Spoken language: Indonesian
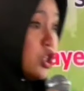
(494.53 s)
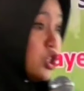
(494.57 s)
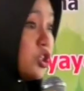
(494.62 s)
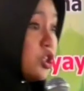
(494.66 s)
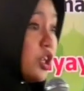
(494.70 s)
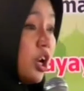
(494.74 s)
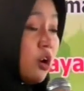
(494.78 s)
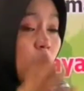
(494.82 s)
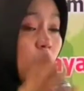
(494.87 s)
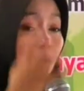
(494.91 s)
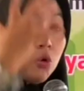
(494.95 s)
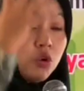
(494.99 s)

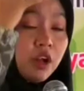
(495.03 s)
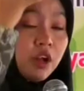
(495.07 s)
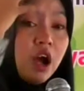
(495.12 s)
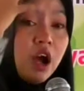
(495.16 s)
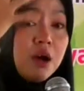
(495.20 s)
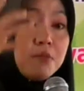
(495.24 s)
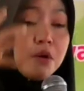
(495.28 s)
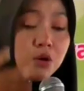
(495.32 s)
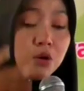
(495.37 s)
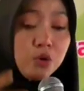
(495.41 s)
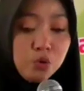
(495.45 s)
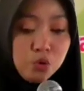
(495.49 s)
isine koreng
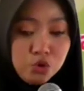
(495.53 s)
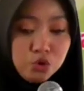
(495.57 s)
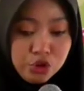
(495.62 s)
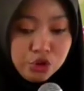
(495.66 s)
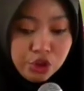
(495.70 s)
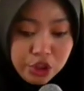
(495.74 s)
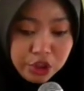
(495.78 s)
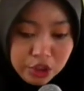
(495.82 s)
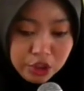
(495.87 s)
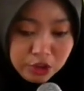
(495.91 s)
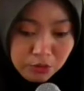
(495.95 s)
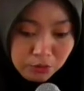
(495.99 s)
sama
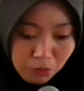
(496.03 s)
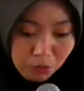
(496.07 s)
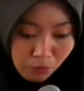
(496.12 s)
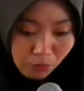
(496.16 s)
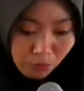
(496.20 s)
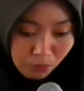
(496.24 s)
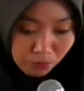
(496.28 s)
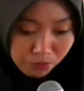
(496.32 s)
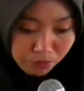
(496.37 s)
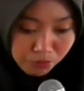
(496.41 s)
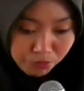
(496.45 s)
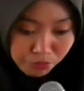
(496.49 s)
gudik
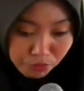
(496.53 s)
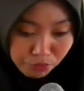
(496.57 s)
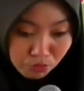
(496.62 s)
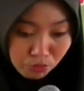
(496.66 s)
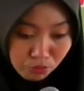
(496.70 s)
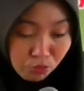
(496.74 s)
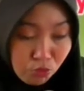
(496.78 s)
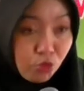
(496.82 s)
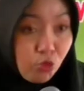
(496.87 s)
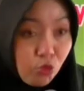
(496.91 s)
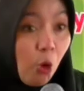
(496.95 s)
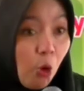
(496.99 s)

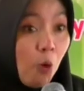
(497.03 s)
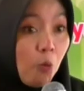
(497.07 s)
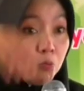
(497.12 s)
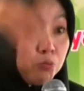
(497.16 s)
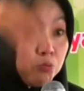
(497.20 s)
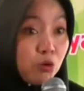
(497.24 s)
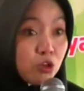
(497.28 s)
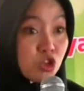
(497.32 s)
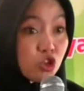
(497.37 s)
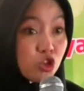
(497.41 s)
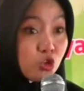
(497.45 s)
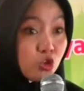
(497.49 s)

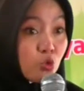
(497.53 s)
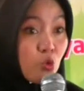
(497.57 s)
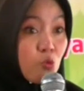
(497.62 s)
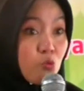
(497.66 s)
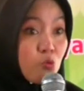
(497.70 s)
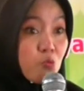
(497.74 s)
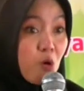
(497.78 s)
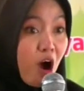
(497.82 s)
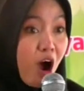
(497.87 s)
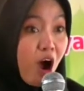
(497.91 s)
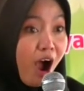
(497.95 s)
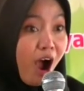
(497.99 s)
plus
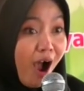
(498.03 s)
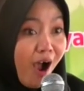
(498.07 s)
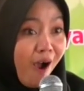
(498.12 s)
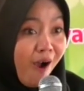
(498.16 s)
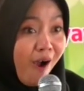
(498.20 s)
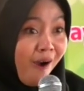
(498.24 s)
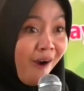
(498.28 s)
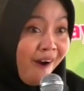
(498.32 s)
tuma